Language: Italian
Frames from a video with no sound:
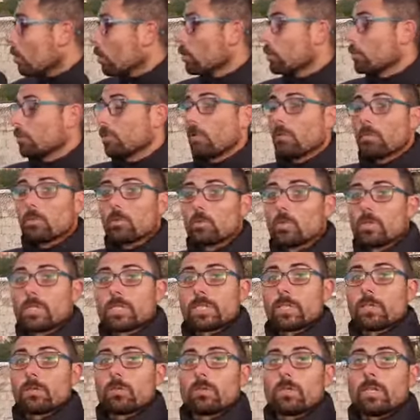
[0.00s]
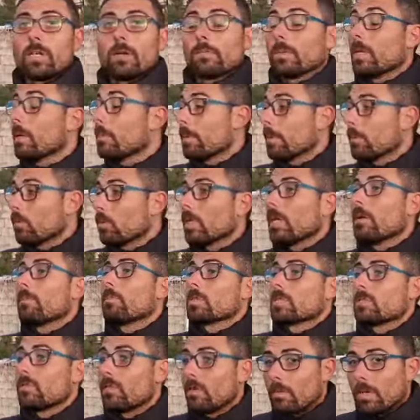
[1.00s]
Ultimo minuto del, secondo te- del primo
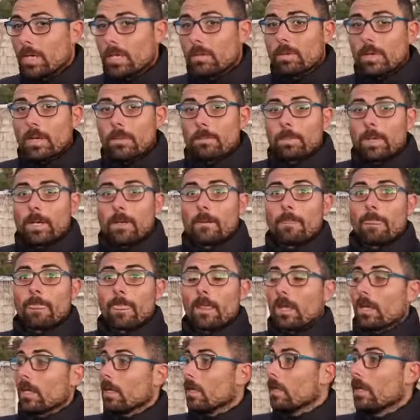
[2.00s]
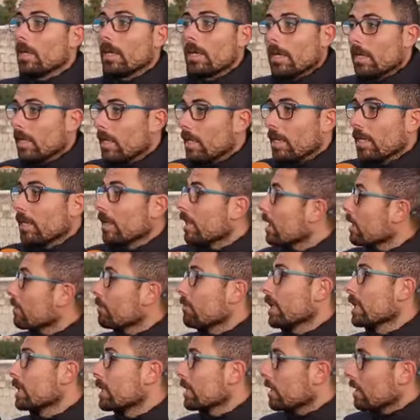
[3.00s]
tempo si fa male Peppe, eh,
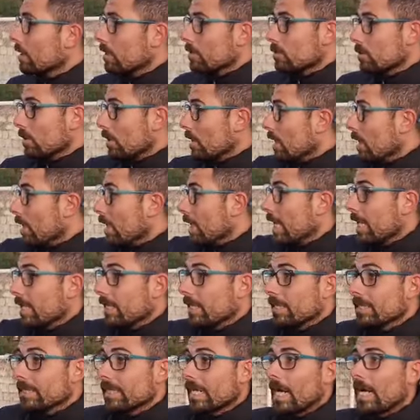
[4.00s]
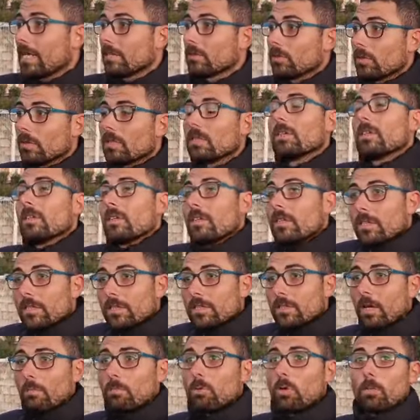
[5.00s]
infatti era rientrato.
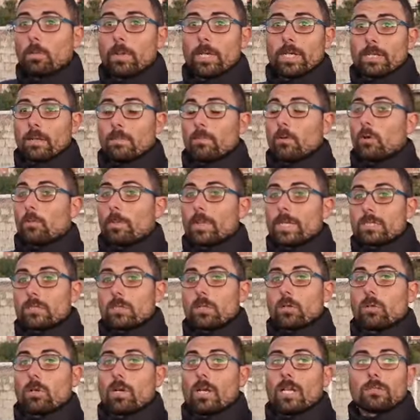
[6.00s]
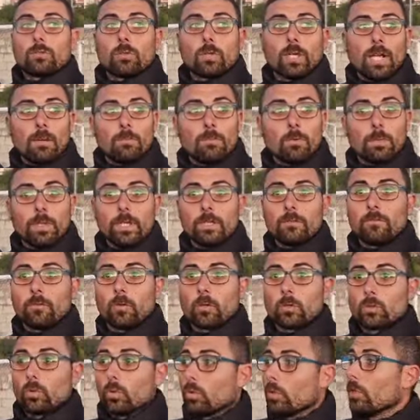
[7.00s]
Abbiamo, per- abbiamo perso ancora un altro cambio per
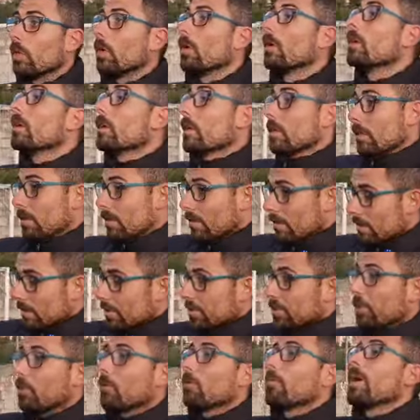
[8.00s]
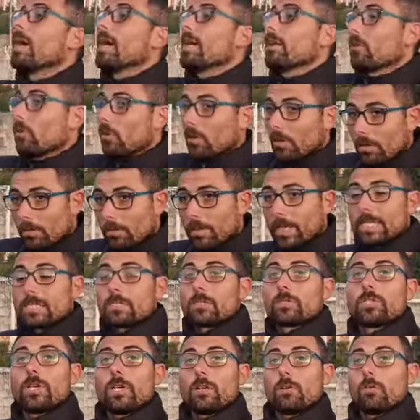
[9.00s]
infortunio Giacomarro,
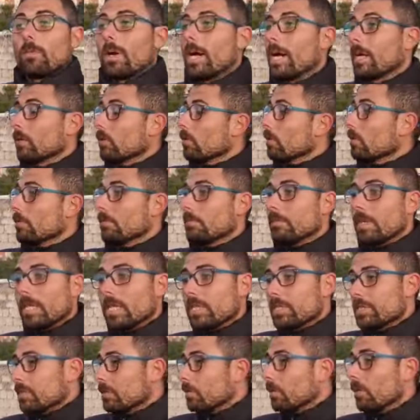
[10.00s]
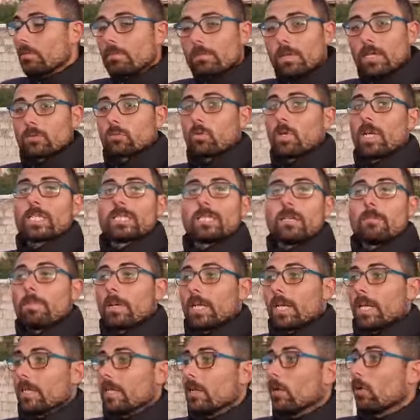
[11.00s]
prezzo Giacomarro, benissimo, la squadra è
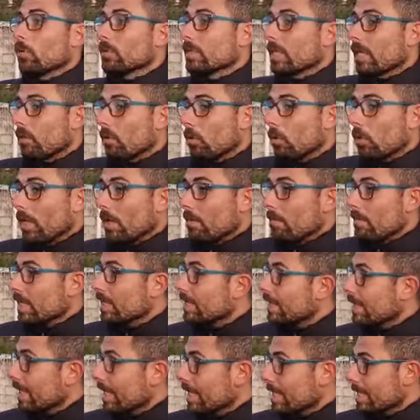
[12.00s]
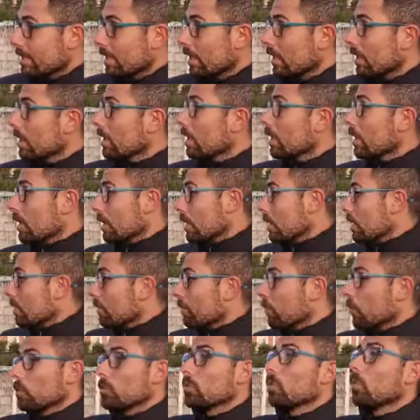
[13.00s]
sempre andata oltre quello che a me interessa. Mm.
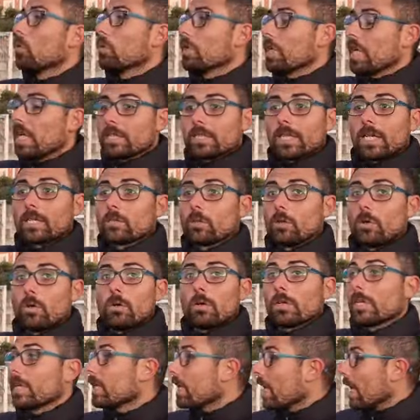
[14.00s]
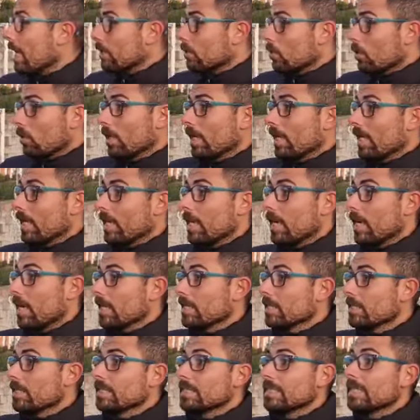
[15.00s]
Fortuni, è entrato Riccardo, non era
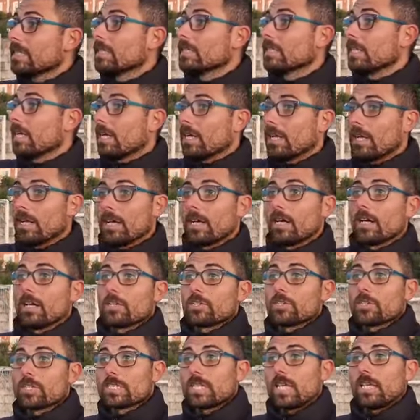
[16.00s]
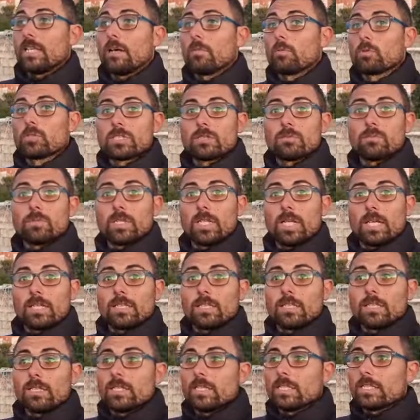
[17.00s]
indistinta, c'è stata la possibilità
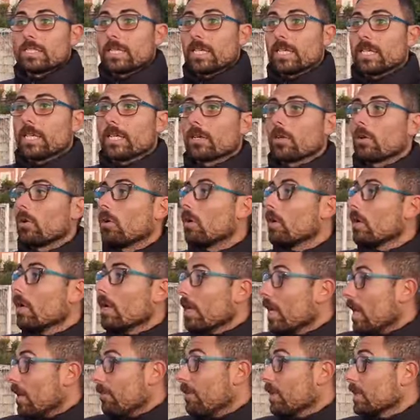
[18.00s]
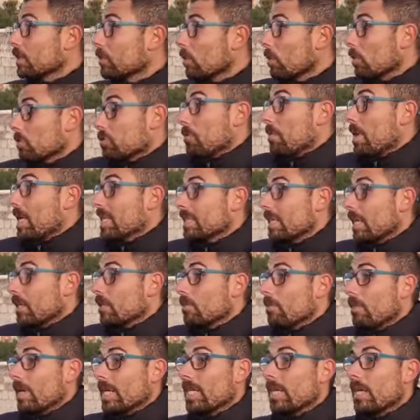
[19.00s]
di, di inserirlo, ha fatto somentato
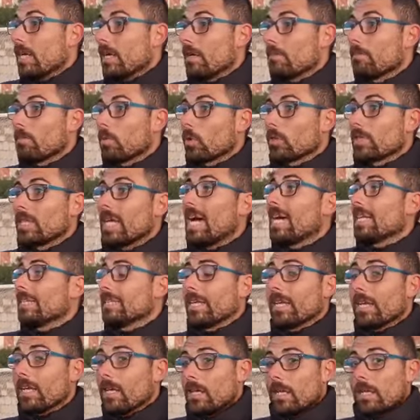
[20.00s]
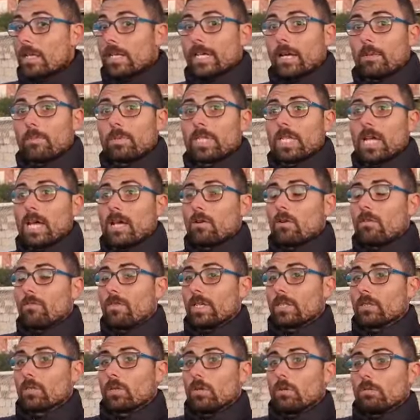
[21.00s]
in maniera importante, il capitano ha
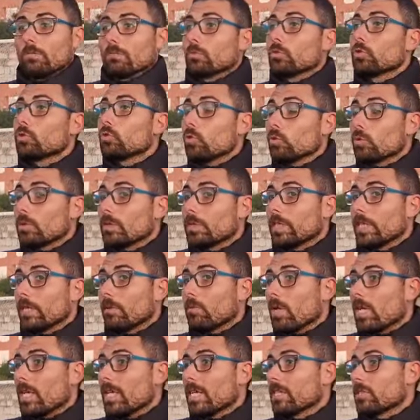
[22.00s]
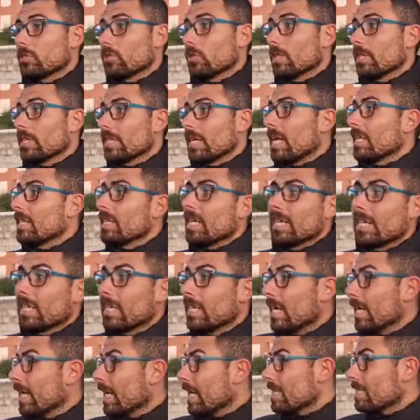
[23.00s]
fatto tutti quelli che sono entrati, anche
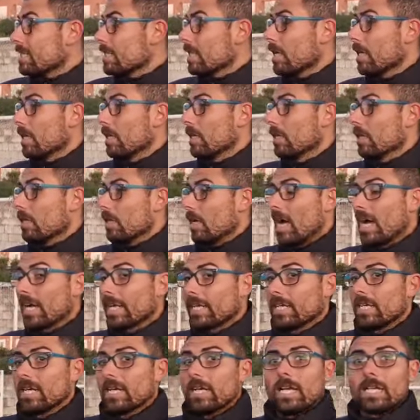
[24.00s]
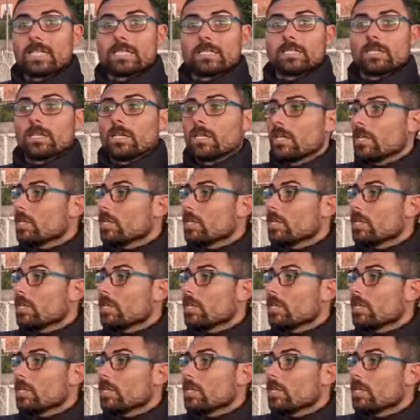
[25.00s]
i ragazzi, eh, anche i ragazzi.